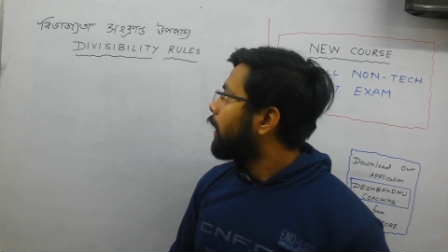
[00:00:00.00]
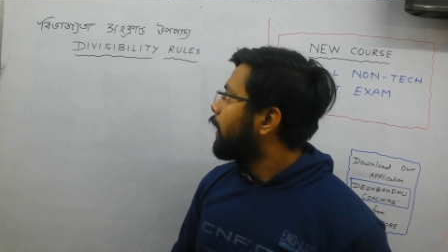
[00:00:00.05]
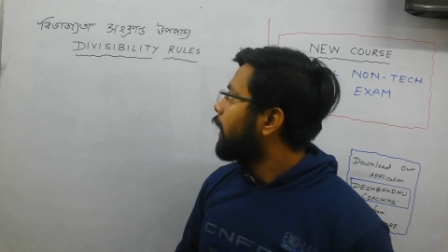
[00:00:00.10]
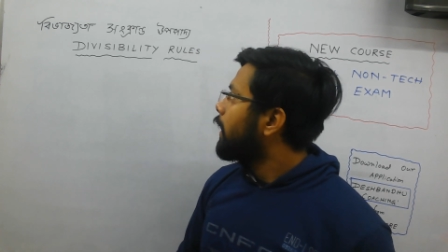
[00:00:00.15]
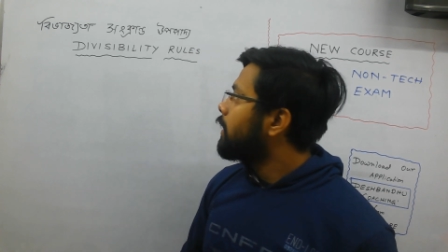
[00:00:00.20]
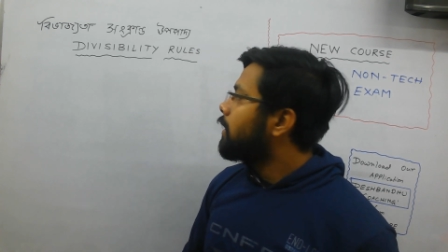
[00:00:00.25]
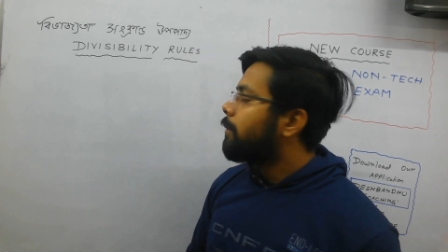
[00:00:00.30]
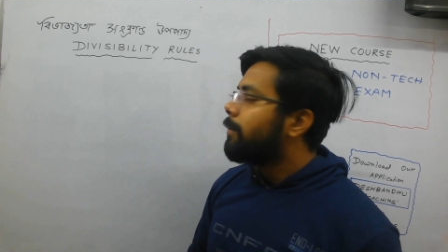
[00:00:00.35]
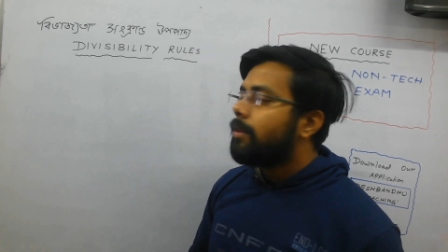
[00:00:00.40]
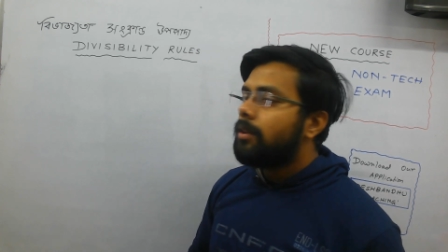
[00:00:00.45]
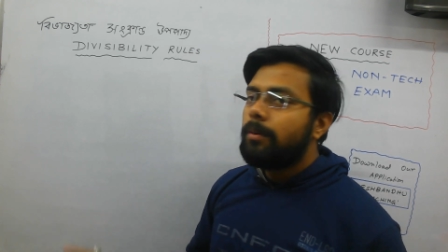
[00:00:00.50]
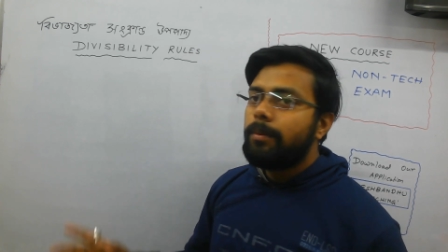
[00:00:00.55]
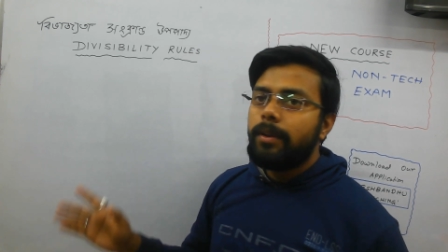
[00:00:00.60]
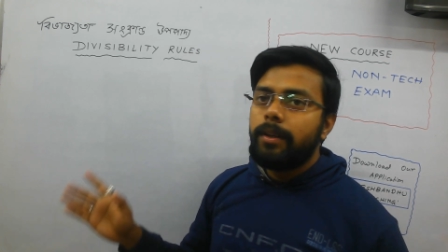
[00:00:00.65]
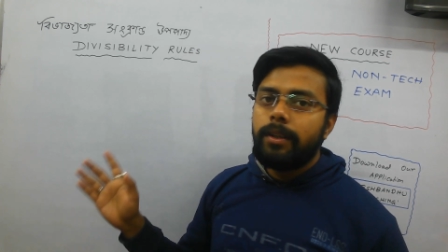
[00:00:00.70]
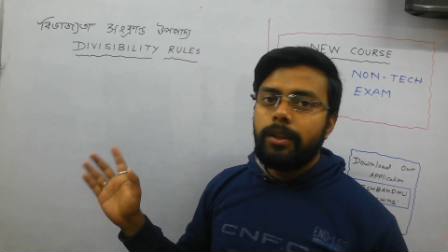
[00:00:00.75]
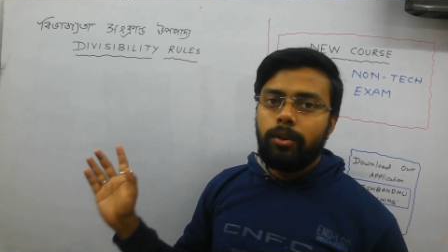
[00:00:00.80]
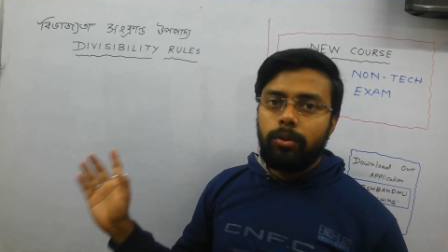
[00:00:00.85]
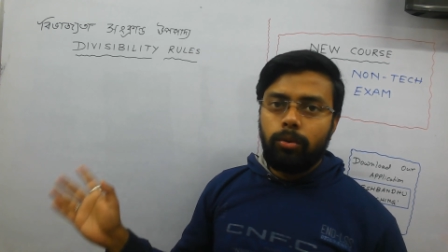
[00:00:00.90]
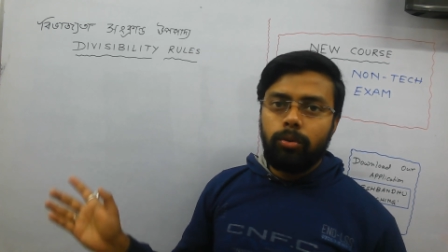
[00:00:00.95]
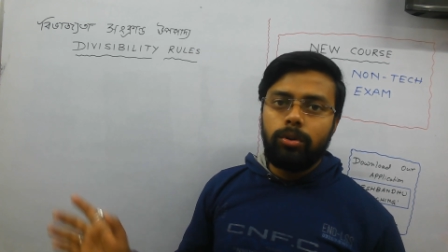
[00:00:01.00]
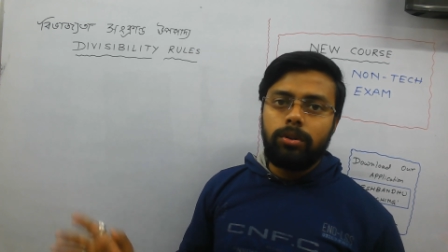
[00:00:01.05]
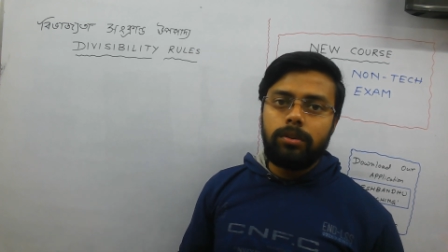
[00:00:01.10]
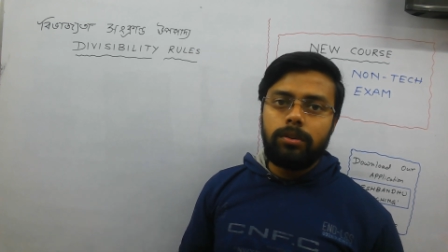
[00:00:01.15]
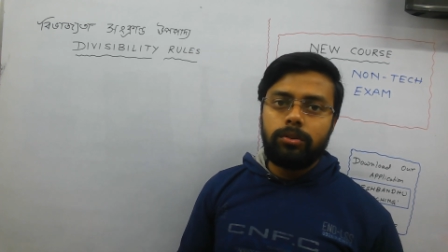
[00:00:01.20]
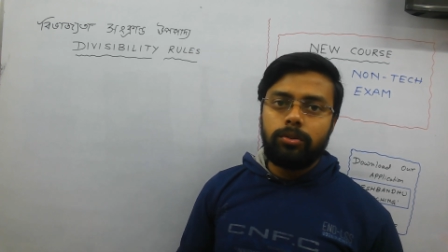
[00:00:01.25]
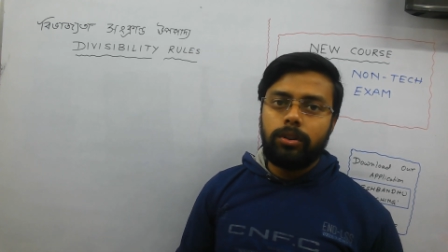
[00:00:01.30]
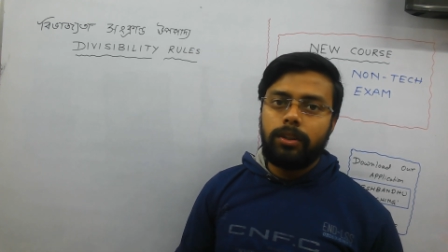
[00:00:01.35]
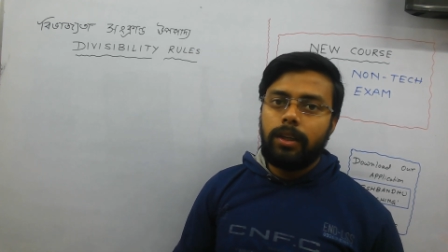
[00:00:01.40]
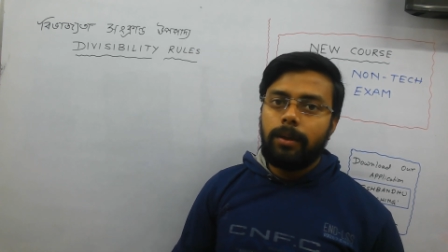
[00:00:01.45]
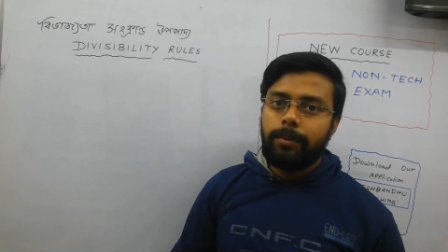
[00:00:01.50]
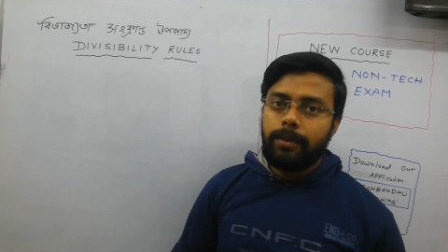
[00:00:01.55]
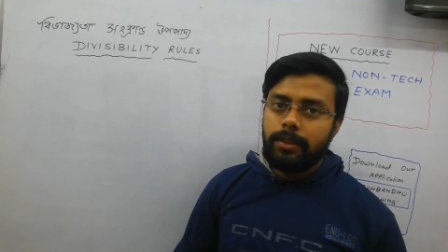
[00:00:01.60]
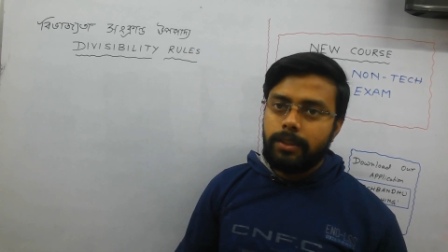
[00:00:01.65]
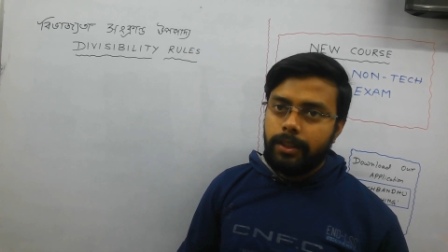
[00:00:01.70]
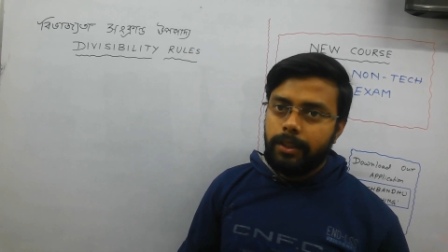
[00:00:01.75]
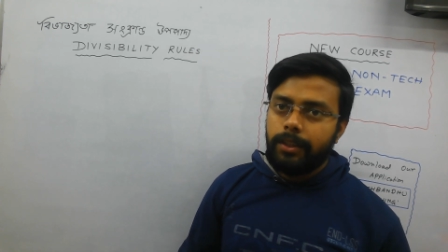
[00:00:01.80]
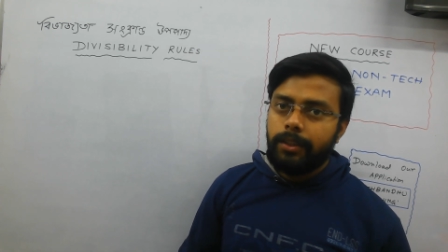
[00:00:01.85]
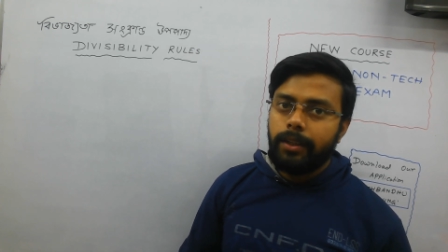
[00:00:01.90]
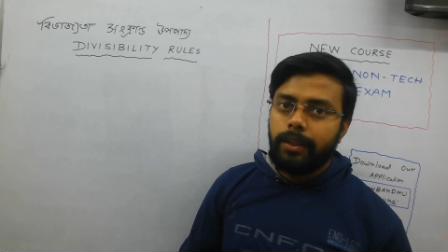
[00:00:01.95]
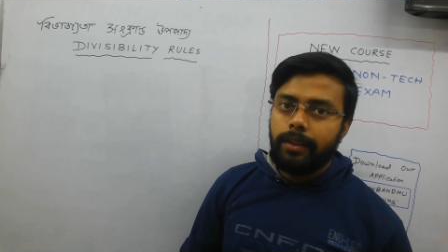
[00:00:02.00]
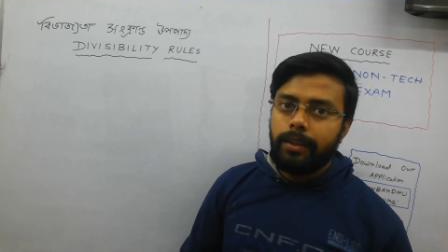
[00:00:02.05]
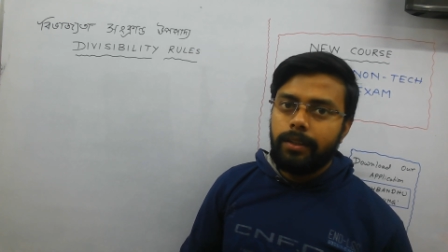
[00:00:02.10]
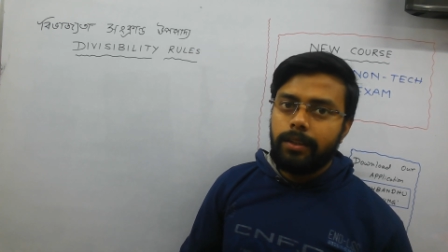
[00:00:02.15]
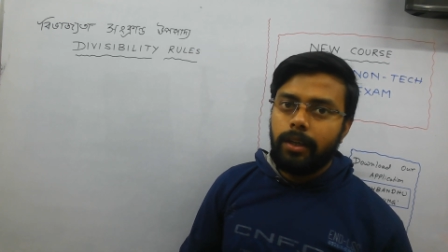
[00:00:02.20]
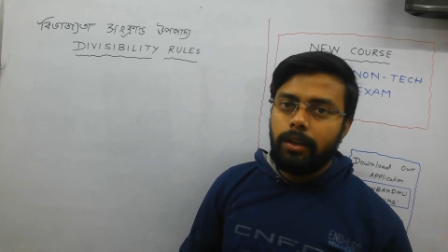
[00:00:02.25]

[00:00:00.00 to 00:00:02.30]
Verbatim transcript: এই ডিভিসিবিলিটি রুল যদি আমরা জেনে থাকি